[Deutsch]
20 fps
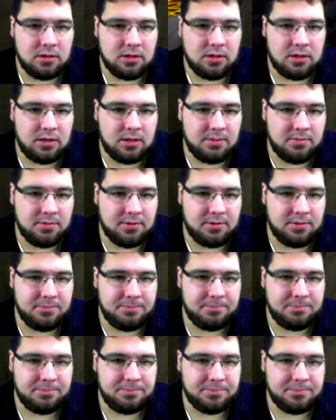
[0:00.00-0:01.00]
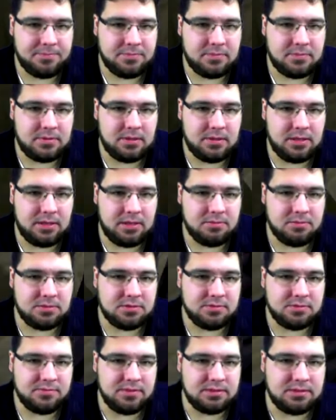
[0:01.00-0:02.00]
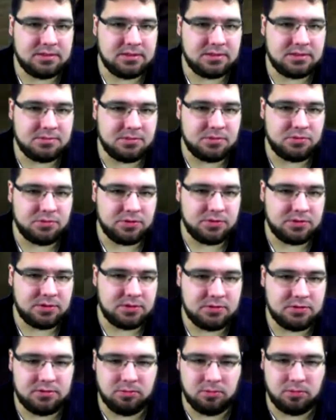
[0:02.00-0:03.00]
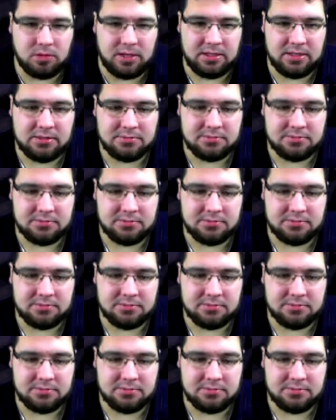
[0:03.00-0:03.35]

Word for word: Aber da müssen wir jetzt erstmal durch. Puh.